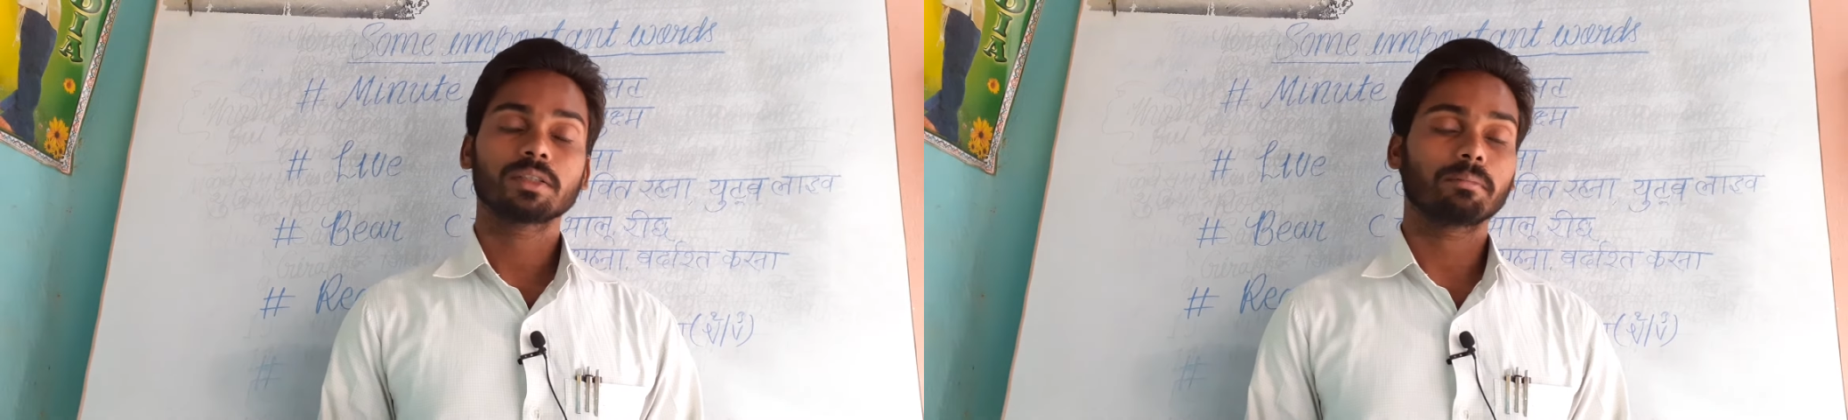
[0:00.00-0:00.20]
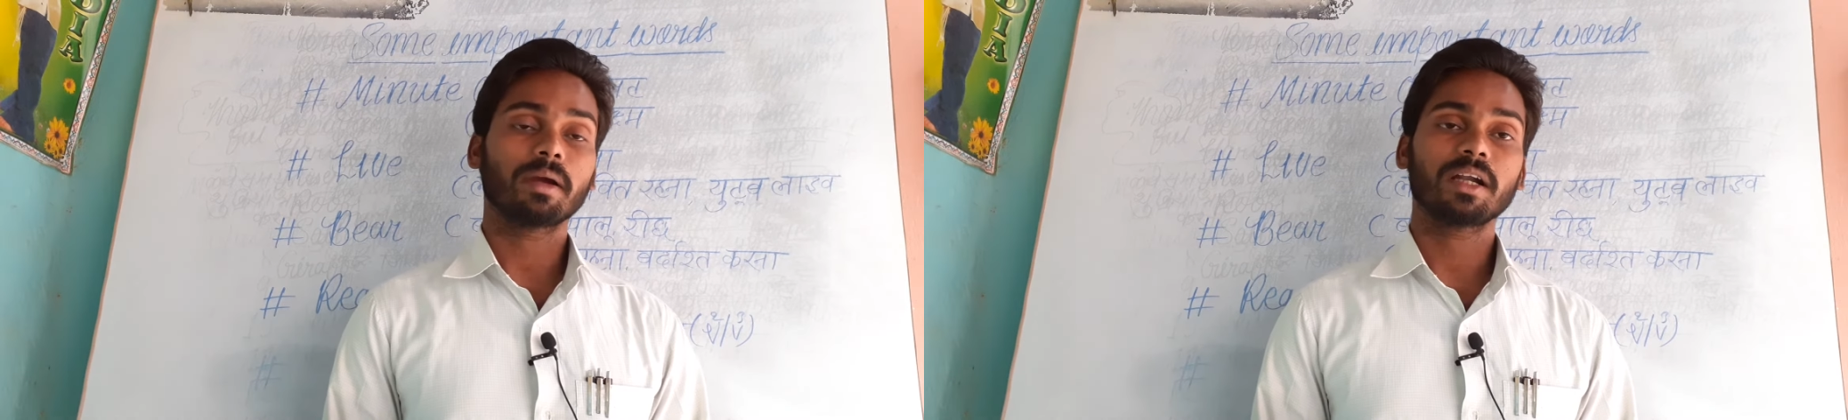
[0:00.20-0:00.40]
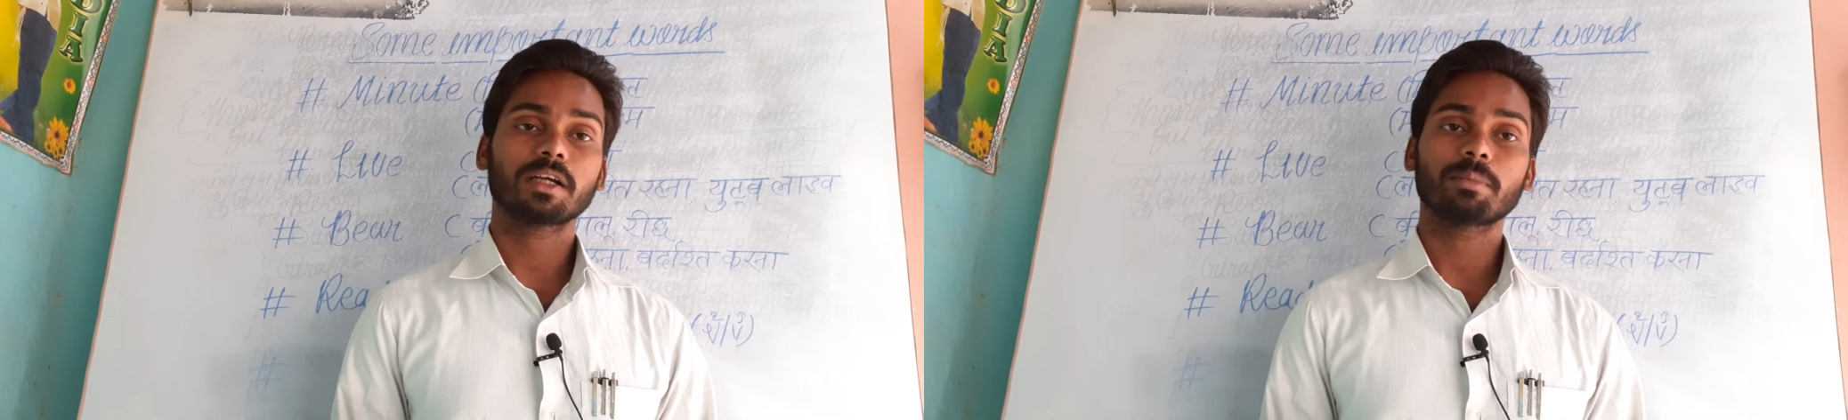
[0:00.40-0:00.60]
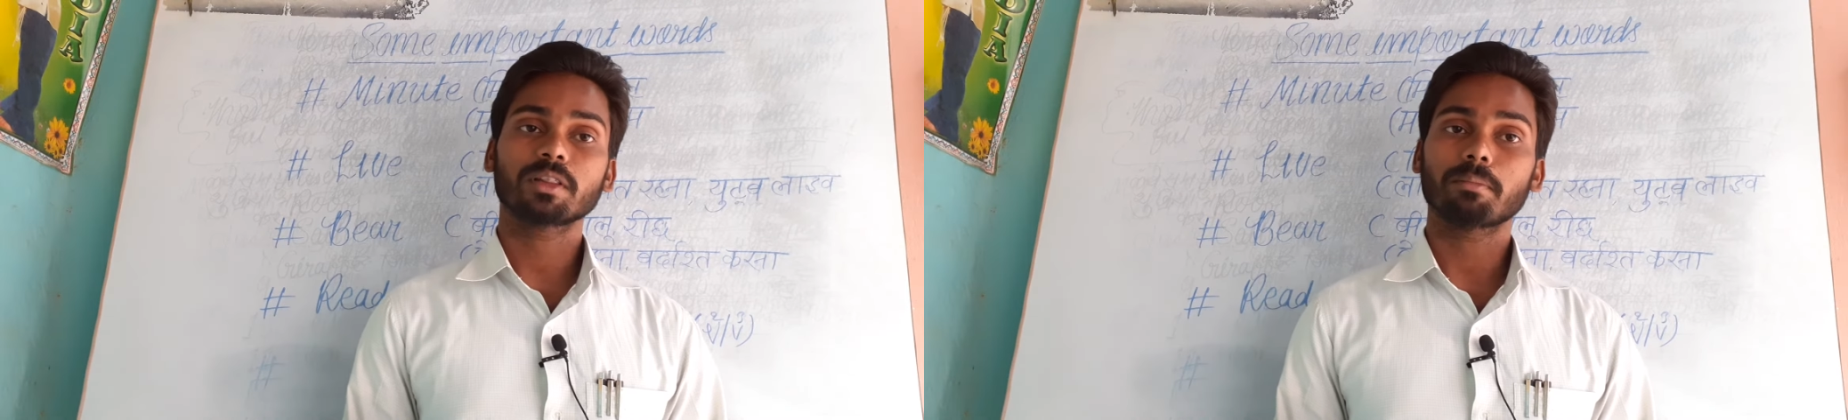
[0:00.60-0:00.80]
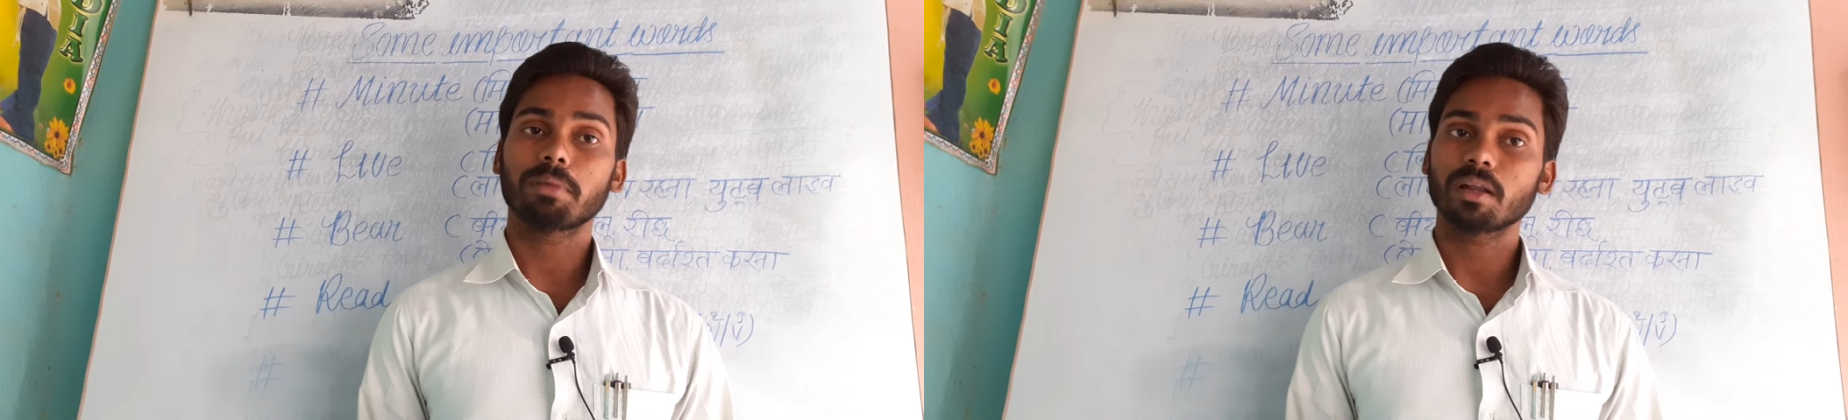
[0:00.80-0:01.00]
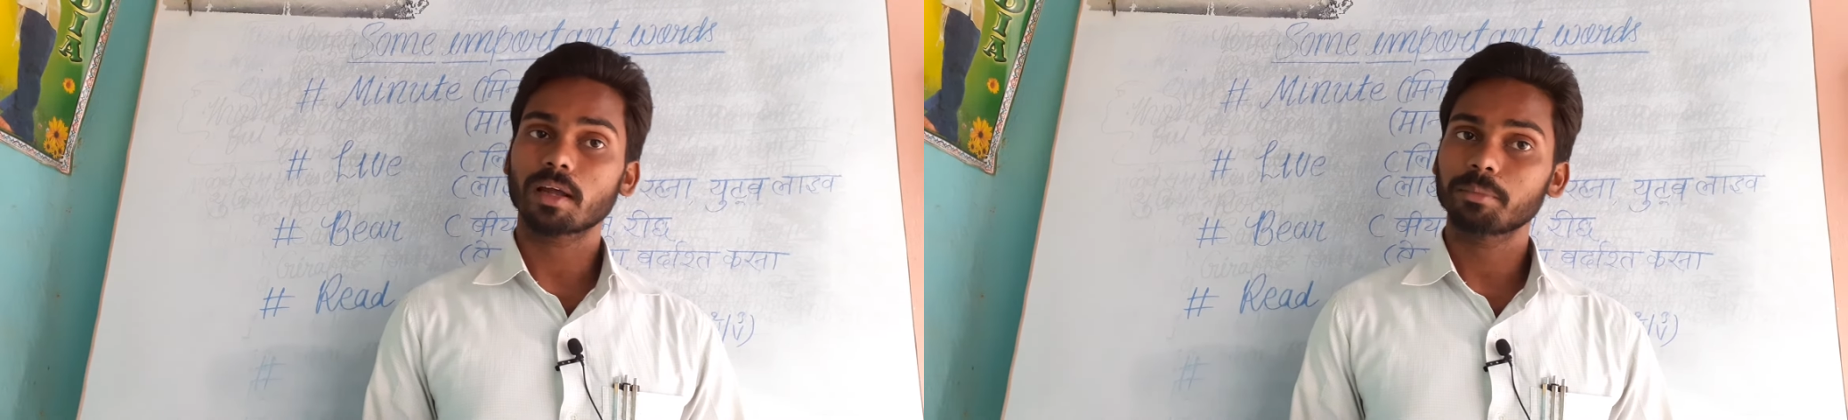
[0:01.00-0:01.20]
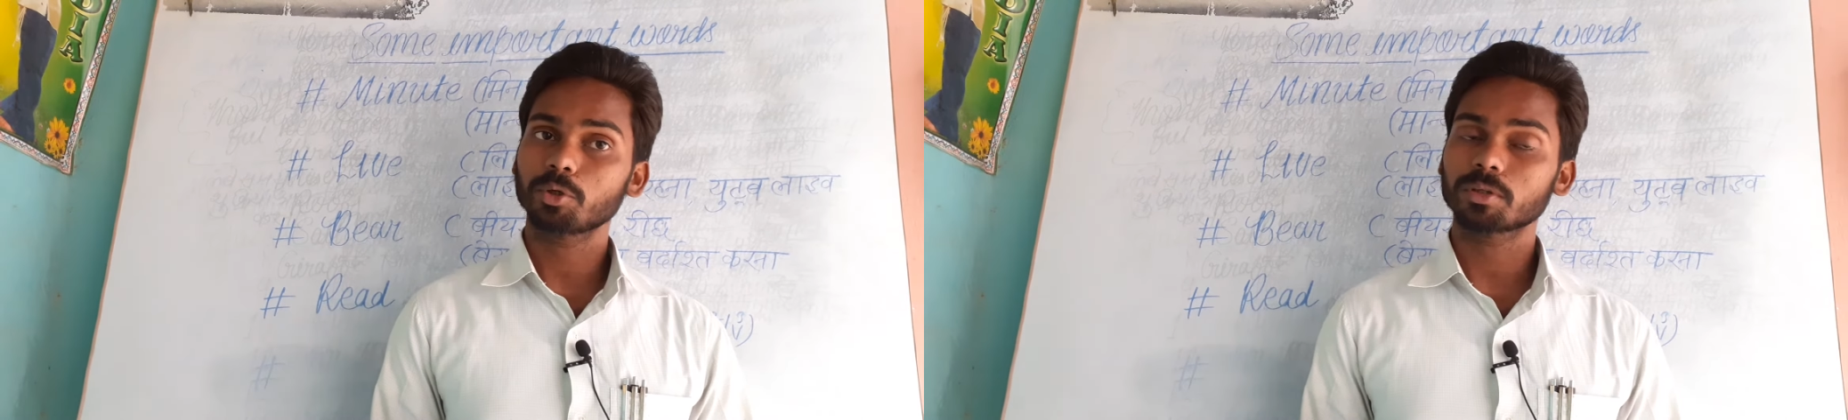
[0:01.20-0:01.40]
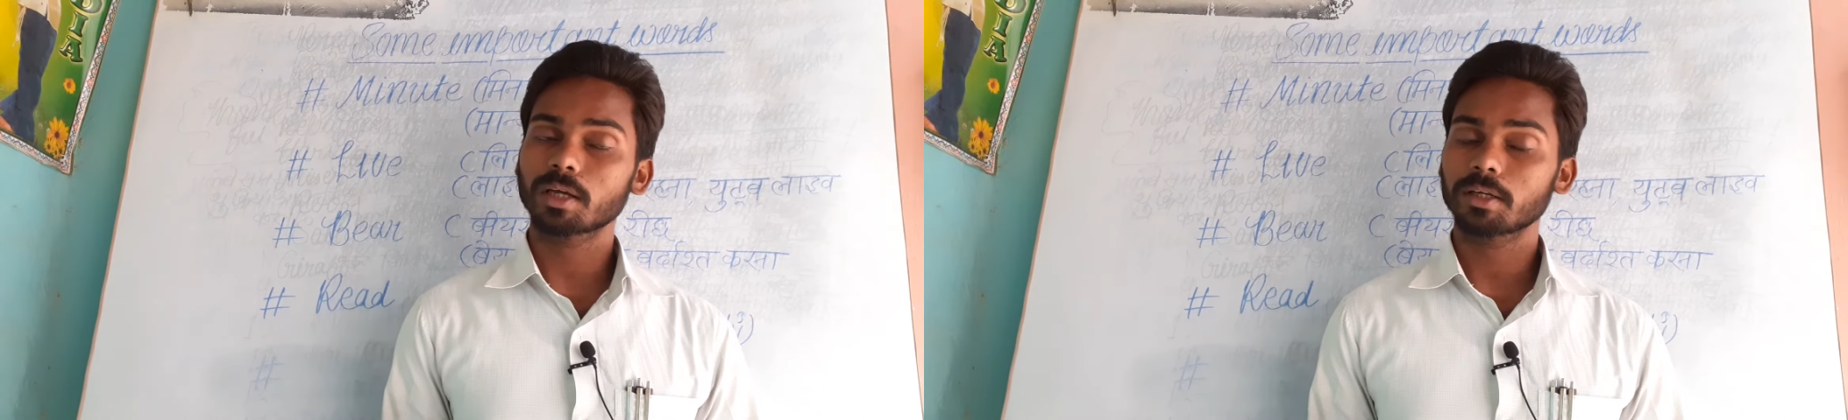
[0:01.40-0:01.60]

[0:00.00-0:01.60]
बैट का मतलब बल्ला भी होता